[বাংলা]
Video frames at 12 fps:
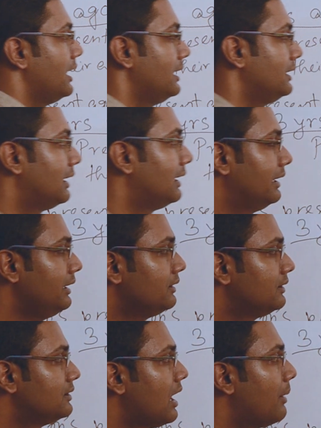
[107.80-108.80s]
তাহলে
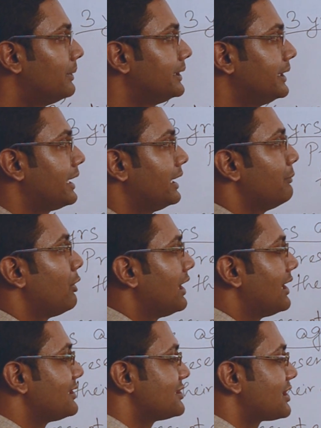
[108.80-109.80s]
আমাদের এখানে
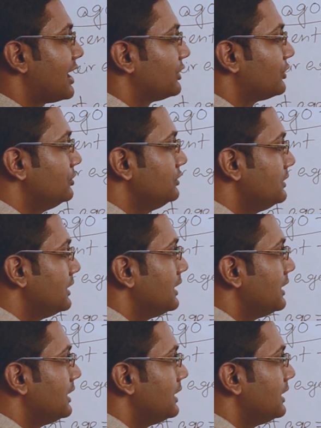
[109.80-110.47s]
বলা আছে সাত গুণ